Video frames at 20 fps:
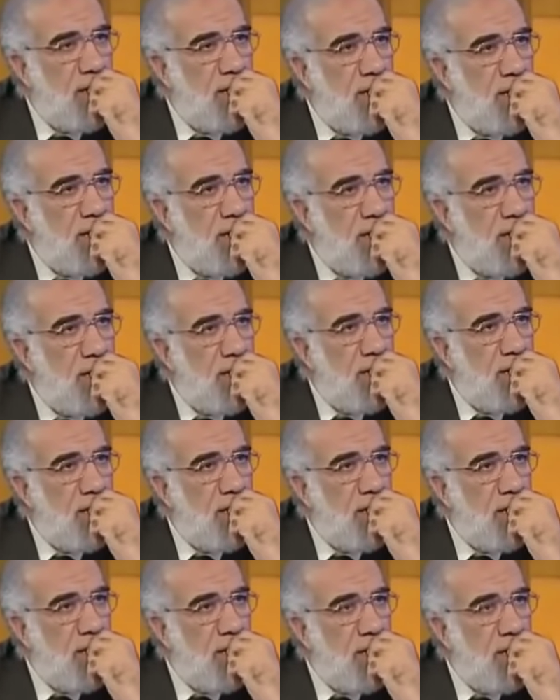يحكم
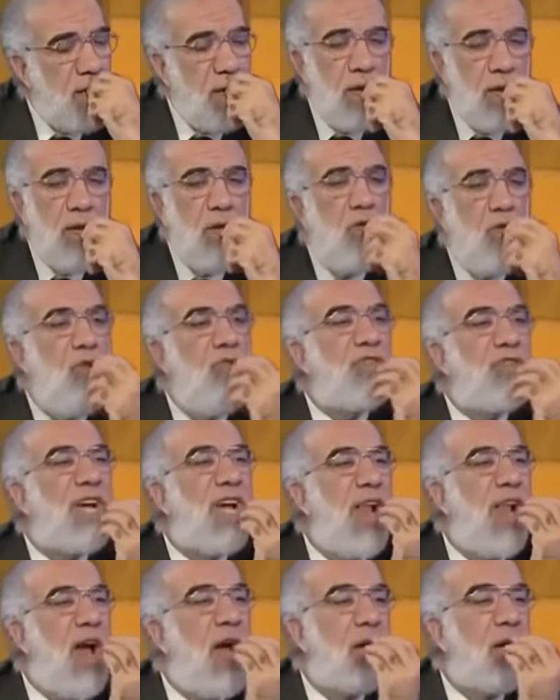بالطلاق بينه وبين زوجته
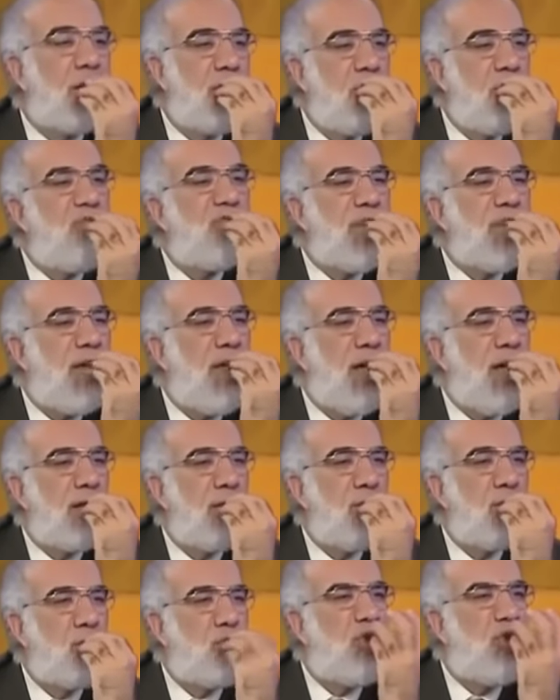يفسخ العقد يفسخ
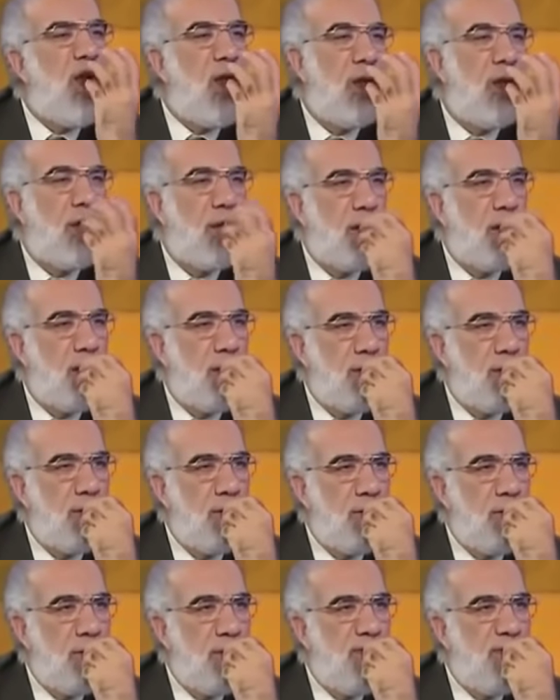العقد مش يطلق
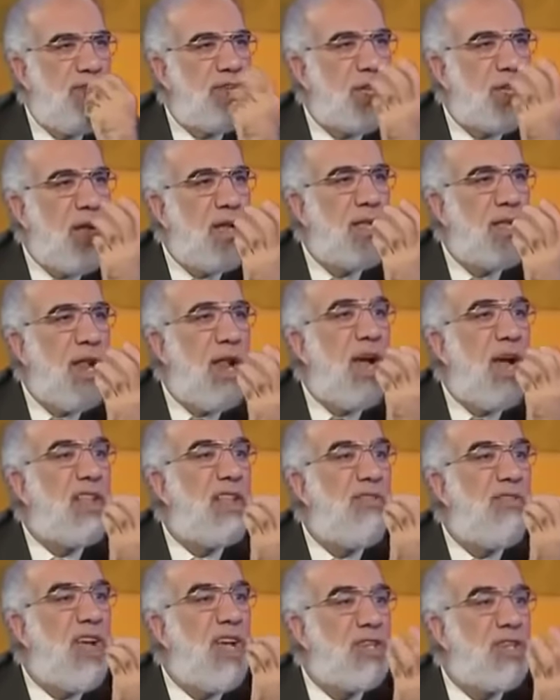فسخ العقد يعني
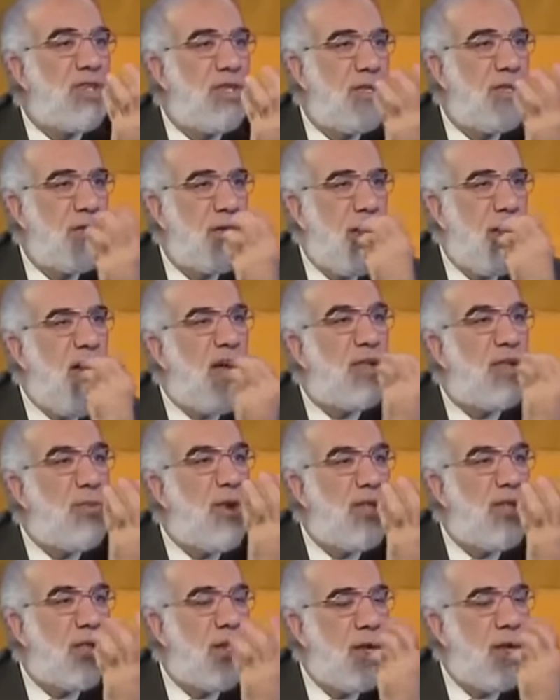العقد فاسد
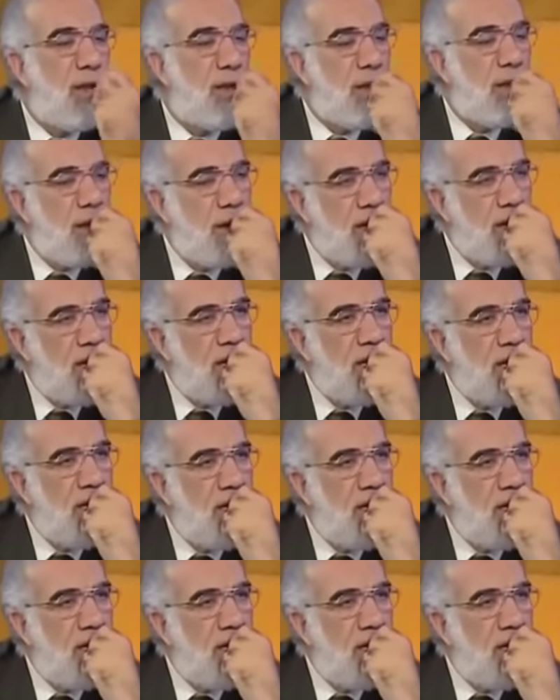العقد باطل لا الله